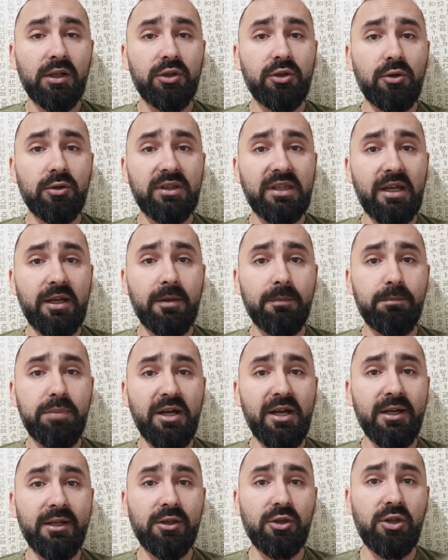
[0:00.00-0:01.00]
to tak
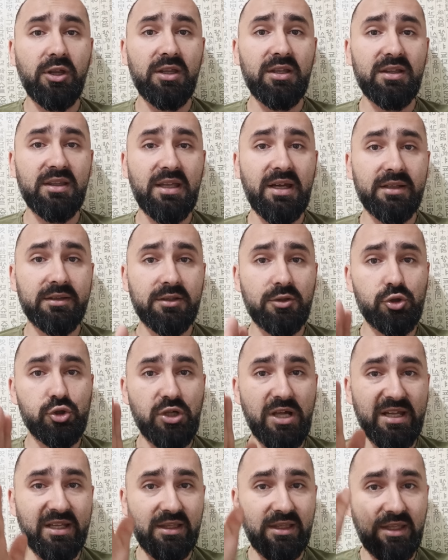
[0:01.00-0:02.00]
bardziej nad
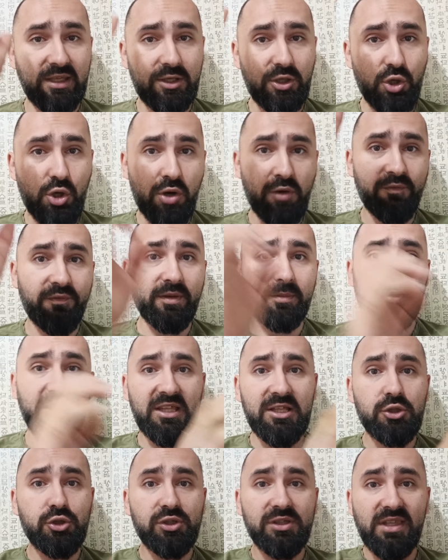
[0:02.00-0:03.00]
Czernichowem
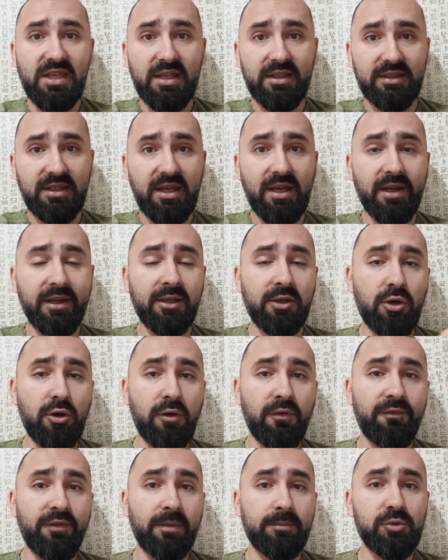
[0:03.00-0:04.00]
niż nad
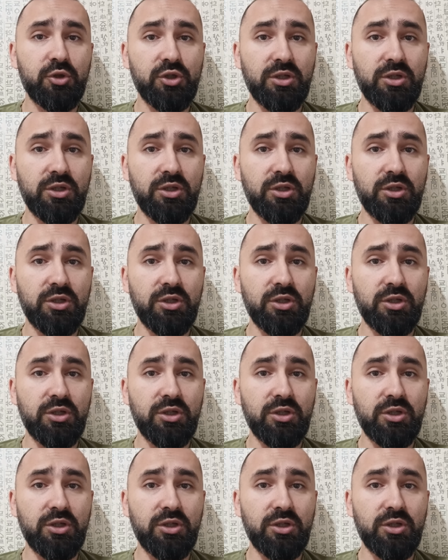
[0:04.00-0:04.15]
Charkowem,